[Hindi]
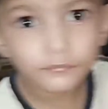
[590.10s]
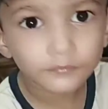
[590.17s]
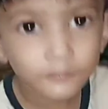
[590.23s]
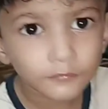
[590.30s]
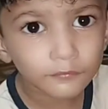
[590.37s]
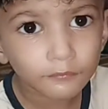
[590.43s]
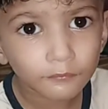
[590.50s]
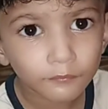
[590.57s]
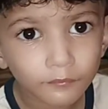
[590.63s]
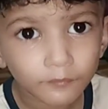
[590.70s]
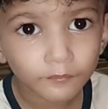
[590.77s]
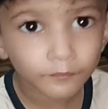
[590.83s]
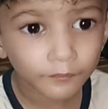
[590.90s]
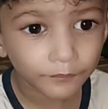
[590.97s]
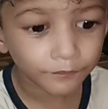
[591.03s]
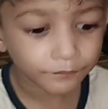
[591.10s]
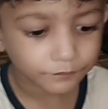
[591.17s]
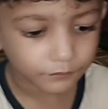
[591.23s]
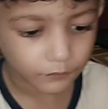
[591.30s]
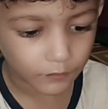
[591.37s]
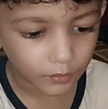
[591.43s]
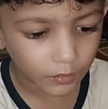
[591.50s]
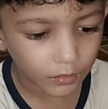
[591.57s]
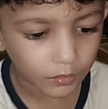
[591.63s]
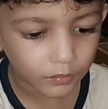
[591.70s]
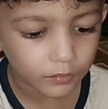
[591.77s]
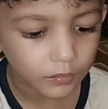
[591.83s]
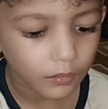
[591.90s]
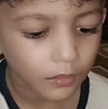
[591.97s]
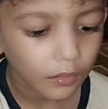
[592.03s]
है जब मैं आपको सुबह खिला
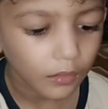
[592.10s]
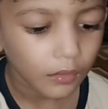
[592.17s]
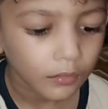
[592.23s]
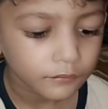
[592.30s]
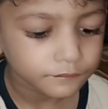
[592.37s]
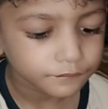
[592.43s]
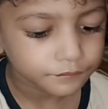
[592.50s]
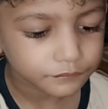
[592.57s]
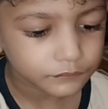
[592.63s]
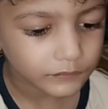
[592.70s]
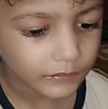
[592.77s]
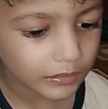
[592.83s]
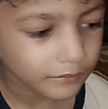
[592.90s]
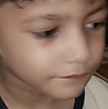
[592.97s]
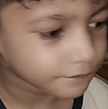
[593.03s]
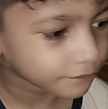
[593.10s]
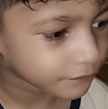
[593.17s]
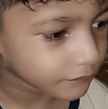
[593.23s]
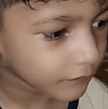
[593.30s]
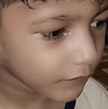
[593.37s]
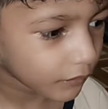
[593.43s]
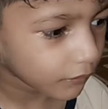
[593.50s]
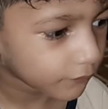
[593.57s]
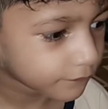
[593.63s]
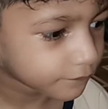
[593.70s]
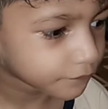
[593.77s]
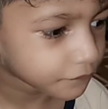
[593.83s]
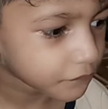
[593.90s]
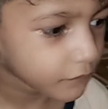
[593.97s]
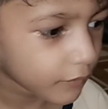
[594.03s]
रही थी जब तो आपने खाया नहीं आप आयशा के
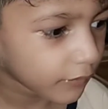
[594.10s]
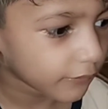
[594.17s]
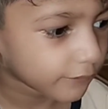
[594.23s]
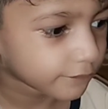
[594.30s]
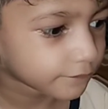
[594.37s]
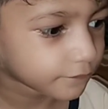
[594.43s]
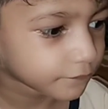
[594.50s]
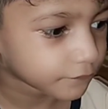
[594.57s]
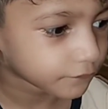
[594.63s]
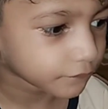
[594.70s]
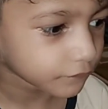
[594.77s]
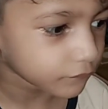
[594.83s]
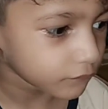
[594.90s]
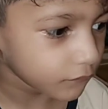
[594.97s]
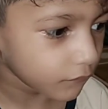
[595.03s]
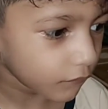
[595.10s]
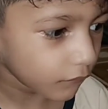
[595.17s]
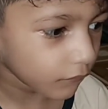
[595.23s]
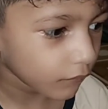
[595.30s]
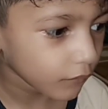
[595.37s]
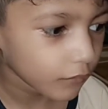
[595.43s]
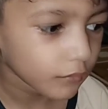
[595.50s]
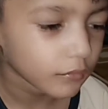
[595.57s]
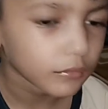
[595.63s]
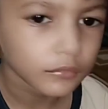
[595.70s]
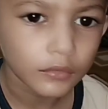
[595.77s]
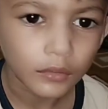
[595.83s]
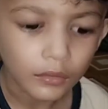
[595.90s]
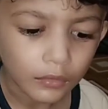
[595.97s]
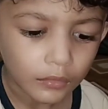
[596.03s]
साथ नीचे चले गए थे
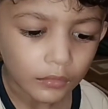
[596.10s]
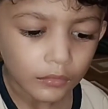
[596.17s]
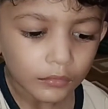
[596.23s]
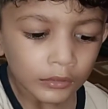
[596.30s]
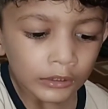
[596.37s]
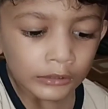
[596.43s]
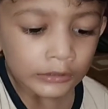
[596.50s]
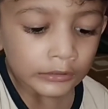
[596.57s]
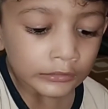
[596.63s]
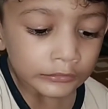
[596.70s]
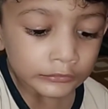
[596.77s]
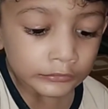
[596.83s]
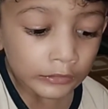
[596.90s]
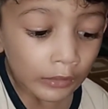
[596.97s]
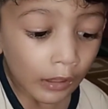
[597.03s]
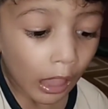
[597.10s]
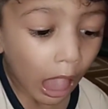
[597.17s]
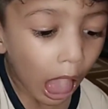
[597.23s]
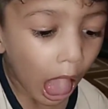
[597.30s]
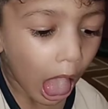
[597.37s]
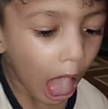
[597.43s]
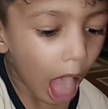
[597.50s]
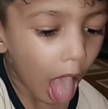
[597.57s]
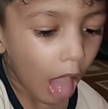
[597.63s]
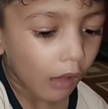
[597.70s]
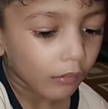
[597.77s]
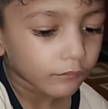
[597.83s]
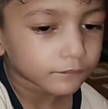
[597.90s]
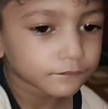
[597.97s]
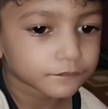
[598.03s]
तो गाइज सॉरी मैं एक दो दिन से बड़े
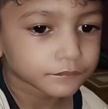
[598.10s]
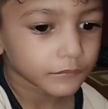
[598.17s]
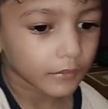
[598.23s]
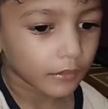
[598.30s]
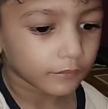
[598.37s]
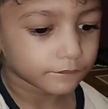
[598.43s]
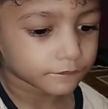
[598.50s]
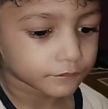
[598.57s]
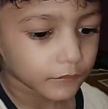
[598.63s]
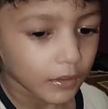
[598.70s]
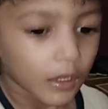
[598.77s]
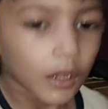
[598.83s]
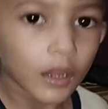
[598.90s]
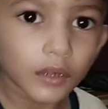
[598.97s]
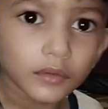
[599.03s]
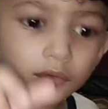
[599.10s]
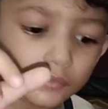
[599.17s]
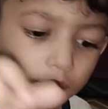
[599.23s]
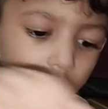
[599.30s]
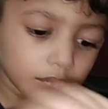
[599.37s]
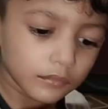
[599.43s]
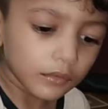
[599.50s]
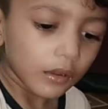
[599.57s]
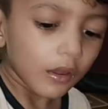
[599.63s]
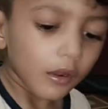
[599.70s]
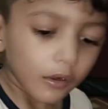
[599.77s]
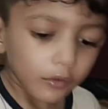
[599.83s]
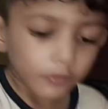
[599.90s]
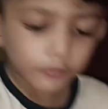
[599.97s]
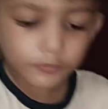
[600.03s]
सैड व्लॉग बना रही हूँ लेकिन
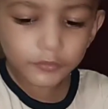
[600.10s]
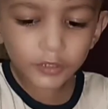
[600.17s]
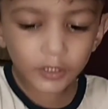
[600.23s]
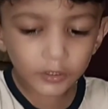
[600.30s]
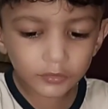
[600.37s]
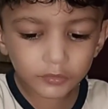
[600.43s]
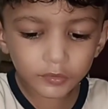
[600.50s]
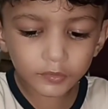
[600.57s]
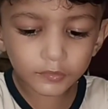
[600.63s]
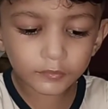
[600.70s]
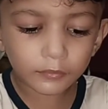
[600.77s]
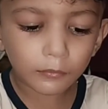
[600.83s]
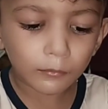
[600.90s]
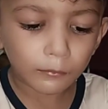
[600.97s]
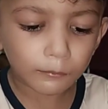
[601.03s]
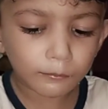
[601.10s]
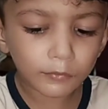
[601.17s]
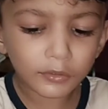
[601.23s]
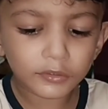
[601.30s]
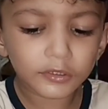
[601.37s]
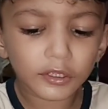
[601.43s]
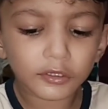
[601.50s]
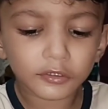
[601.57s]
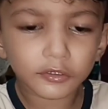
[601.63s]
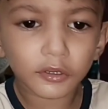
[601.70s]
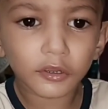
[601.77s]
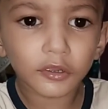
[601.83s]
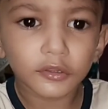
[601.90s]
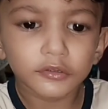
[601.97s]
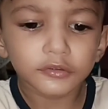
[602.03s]
जो है आप लोगों के सामने है मुझे फेक
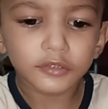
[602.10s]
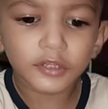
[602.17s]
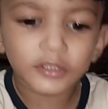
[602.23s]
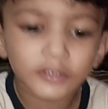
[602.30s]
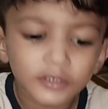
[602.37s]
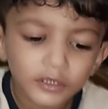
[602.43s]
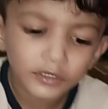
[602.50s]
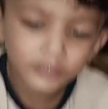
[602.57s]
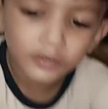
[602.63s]
बातें आती नहीं है करना